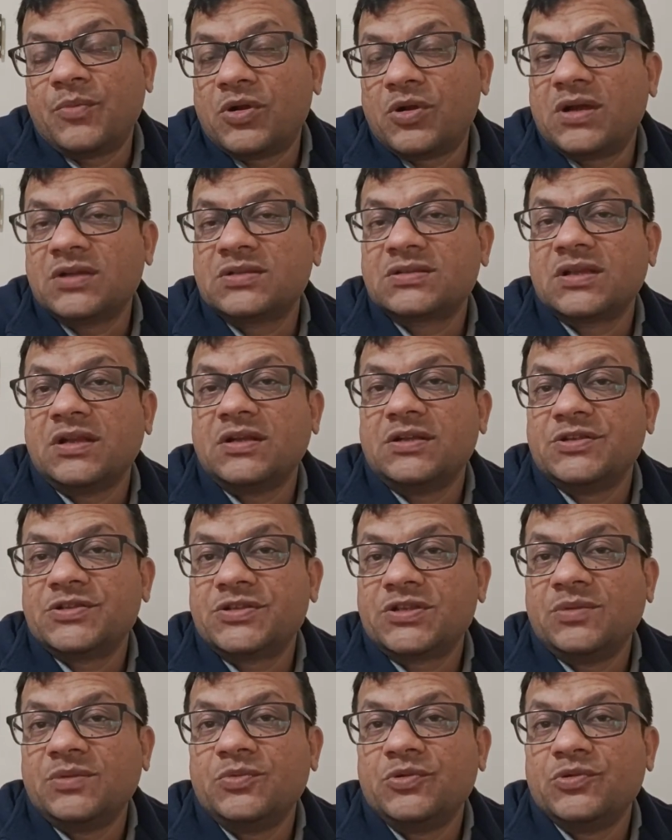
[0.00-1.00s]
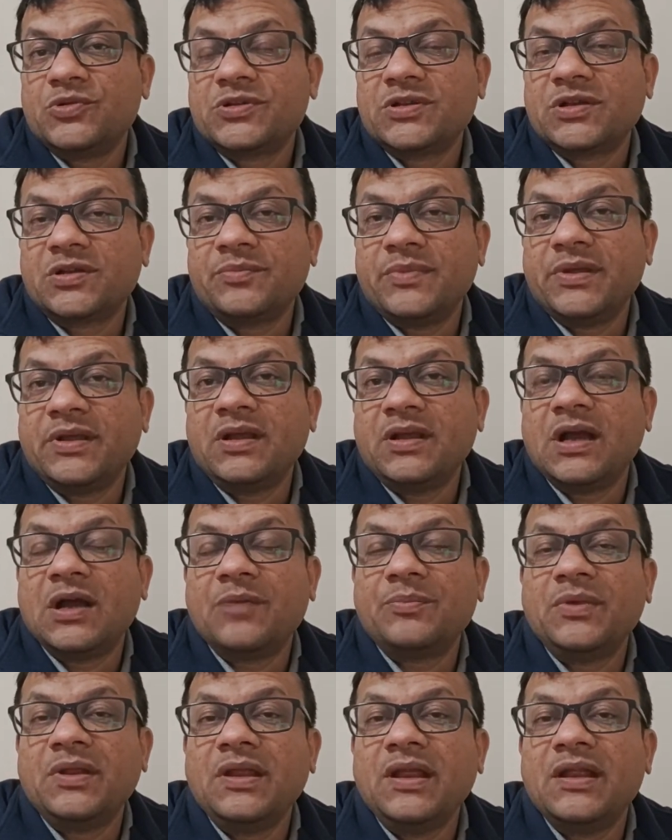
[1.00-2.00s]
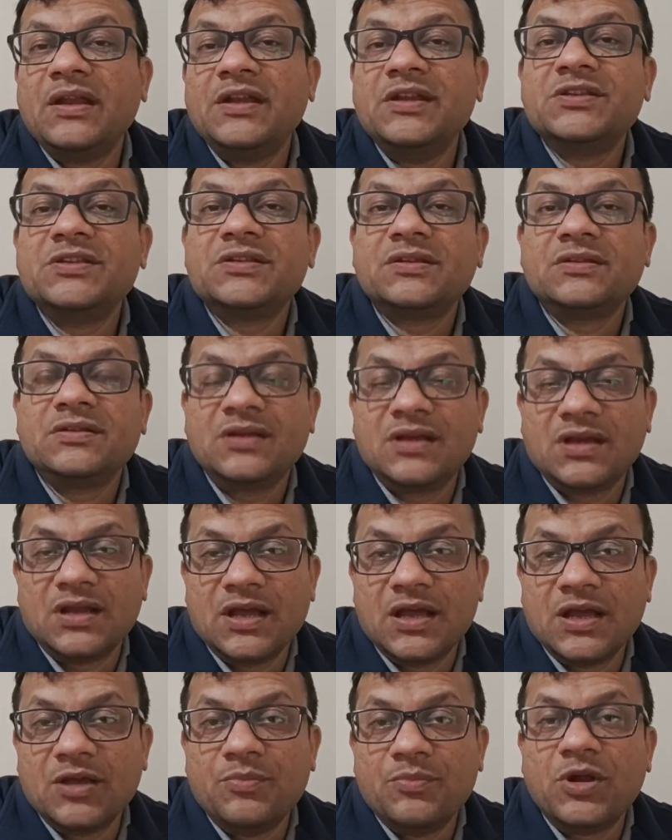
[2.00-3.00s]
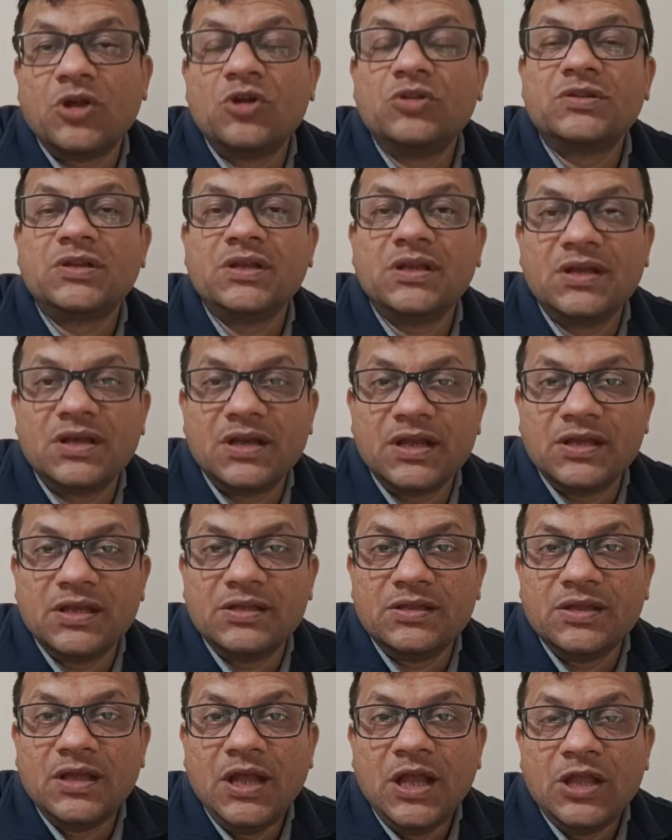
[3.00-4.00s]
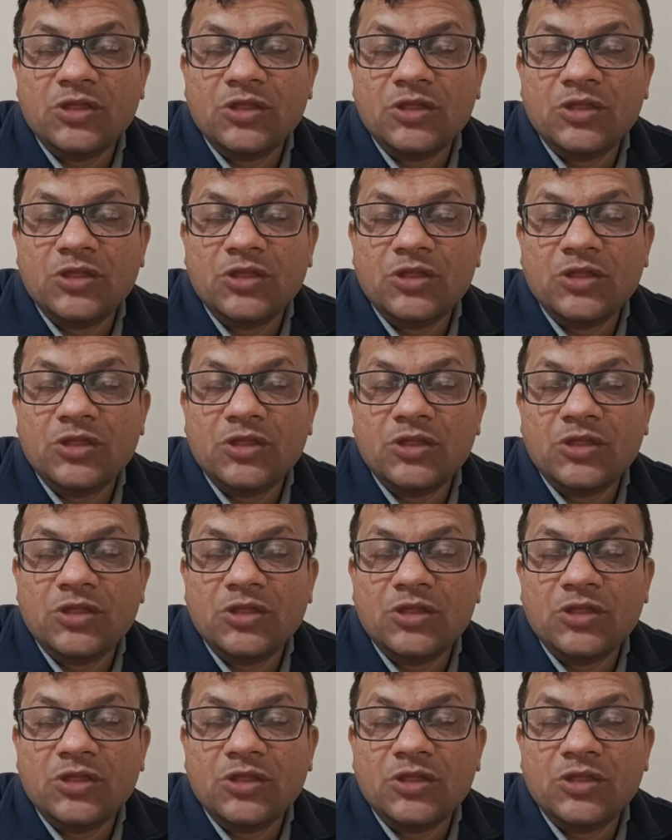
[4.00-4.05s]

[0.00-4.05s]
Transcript: प्रोडक्ट्स के डिस्ट्रीब्यूशन में आपने एडिशन कराया बढ़ोतरी कराई